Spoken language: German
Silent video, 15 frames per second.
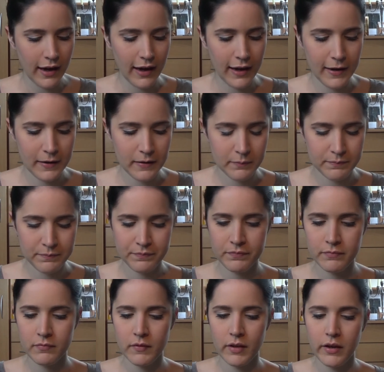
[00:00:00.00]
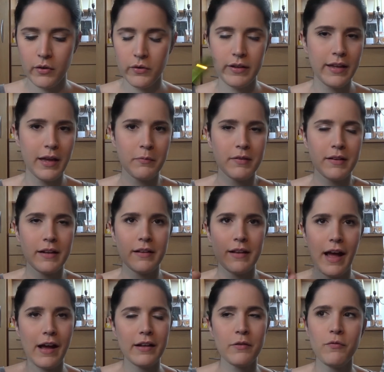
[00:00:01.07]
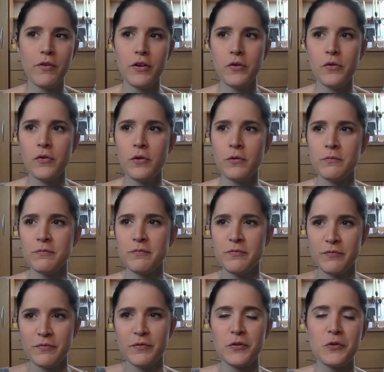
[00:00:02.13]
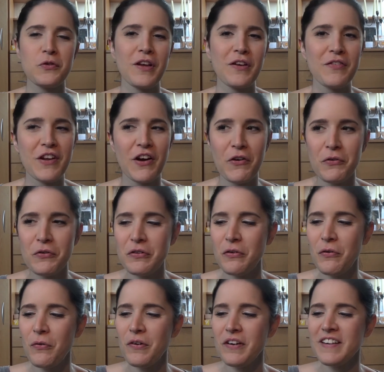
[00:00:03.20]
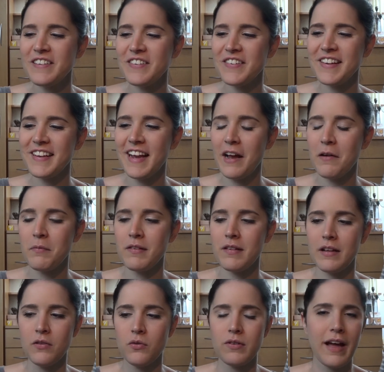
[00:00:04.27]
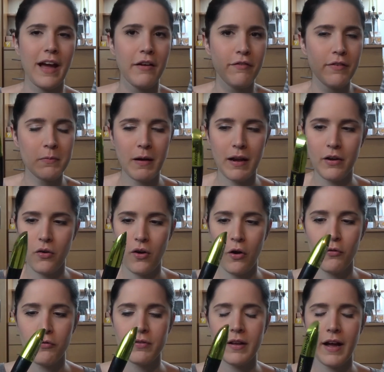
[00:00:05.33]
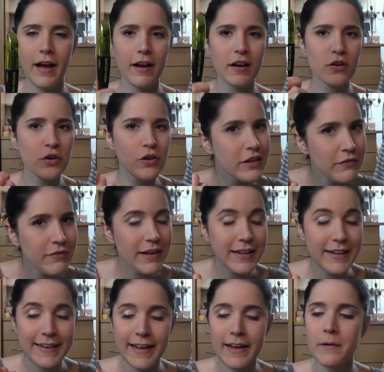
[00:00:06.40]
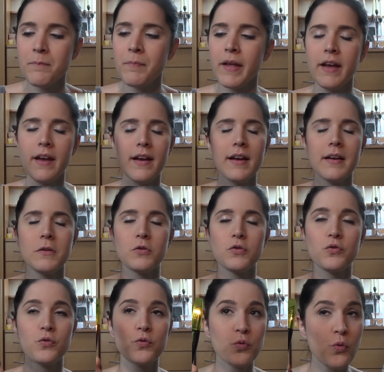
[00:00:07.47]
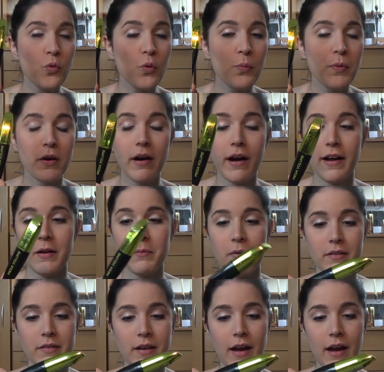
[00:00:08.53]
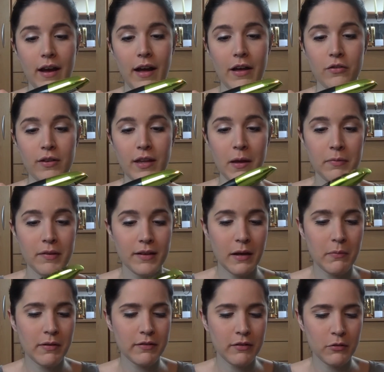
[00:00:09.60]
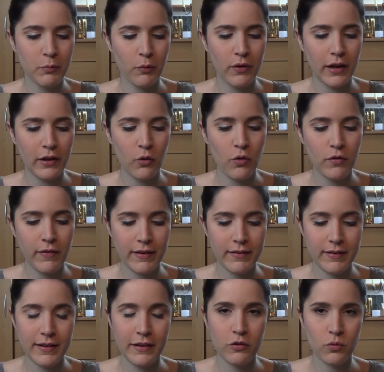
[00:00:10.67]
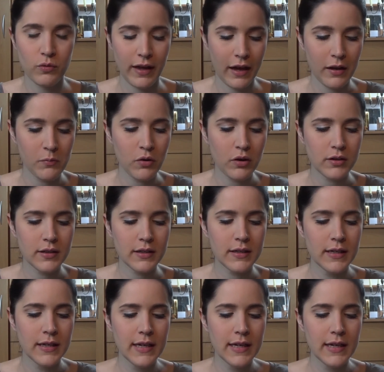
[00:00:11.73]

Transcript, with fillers: Ähm, und ich habe sie dann nach dem Video sozusagen wieder rausgeholt und habe es dann so drei, vier Mal noch auftragen können, dann war die leer super geile Mascara. Also ich habe sie damals ins Projekt geholt, weil ich sie nicht so gern mochte.